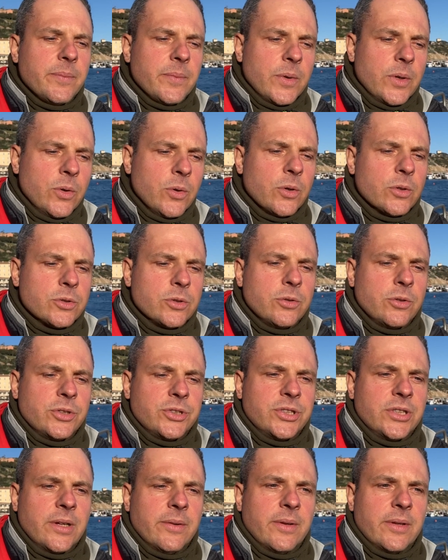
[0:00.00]
loro sono
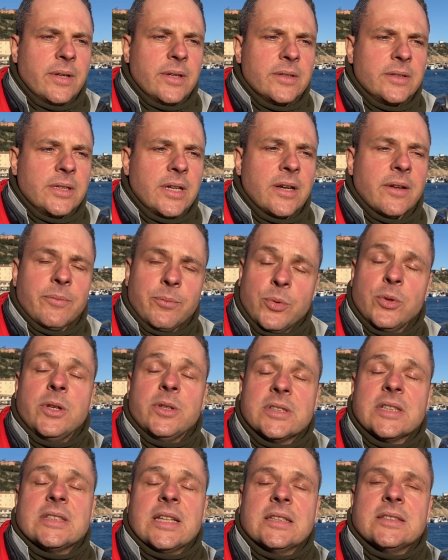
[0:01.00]
riusciti a tirare più
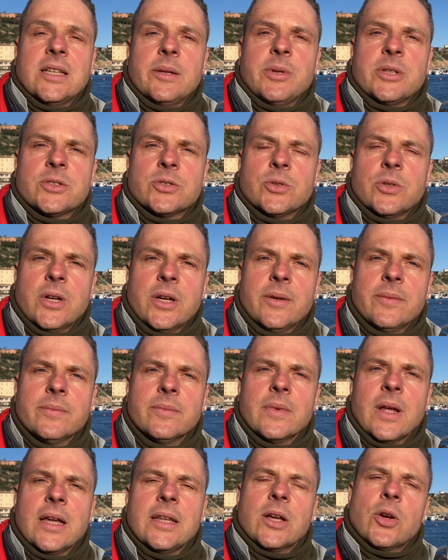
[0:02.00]
di 70 persone
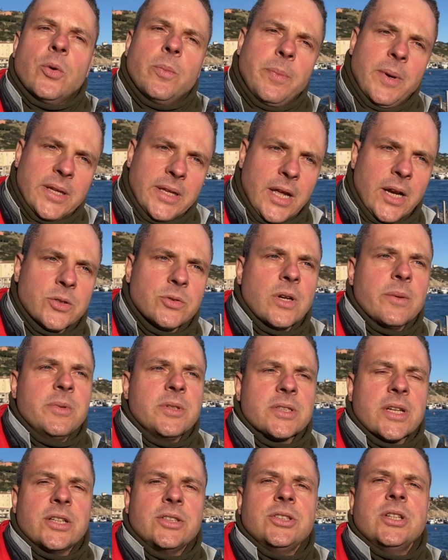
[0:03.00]
ad accompagnare sulla
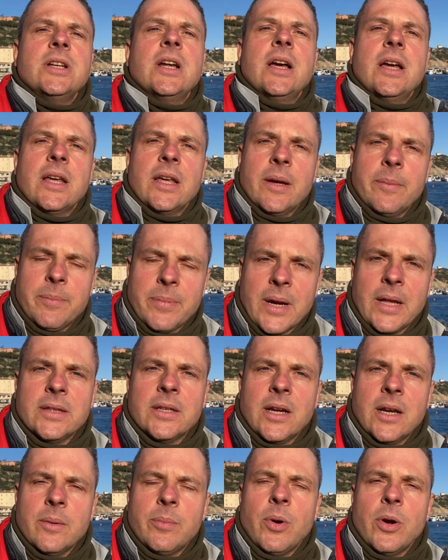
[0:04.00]
biscagina e a
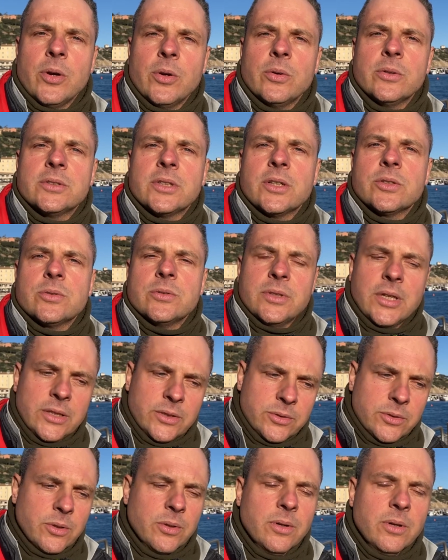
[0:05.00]
prenderle poi inoltre
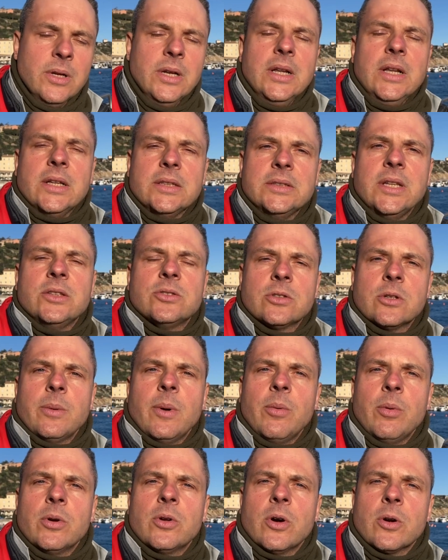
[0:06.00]
dentro, dentro proprio il